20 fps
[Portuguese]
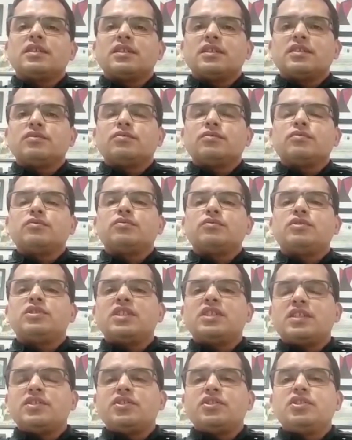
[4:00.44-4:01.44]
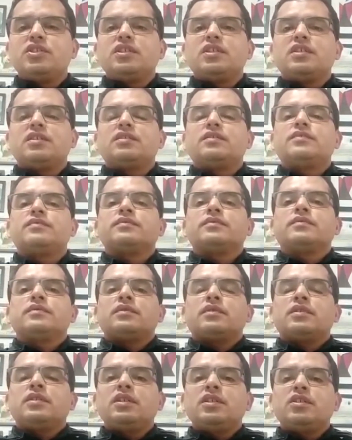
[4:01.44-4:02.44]
dando dia a dia,
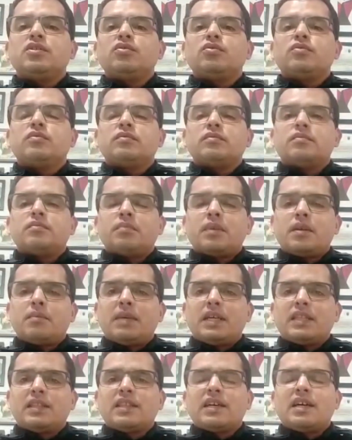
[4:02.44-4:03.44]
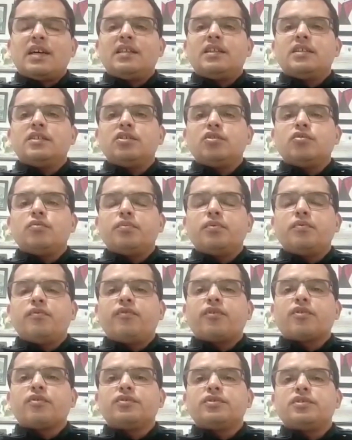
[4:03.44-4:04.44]
indo para a batalha, indo para o
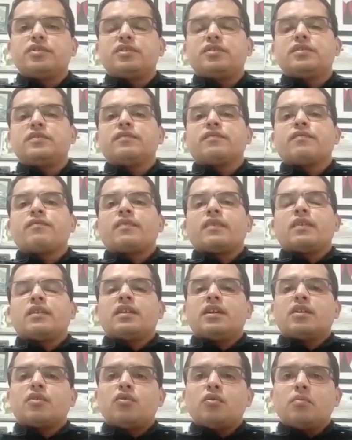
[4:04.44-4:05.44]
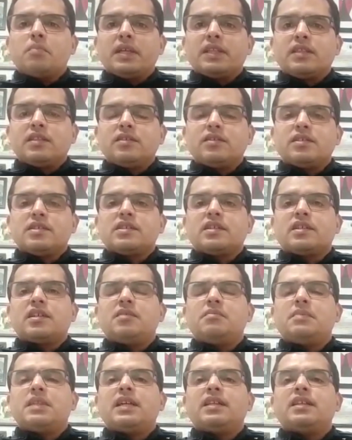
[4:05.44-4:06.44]
fronte, né, combatendo essa
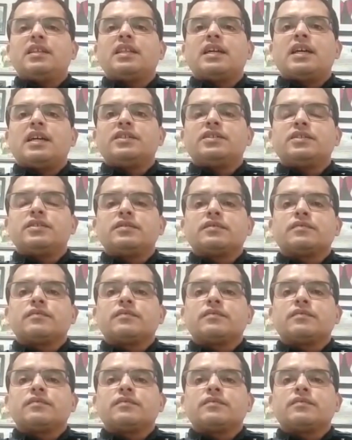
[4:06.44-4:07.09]
criminalidade.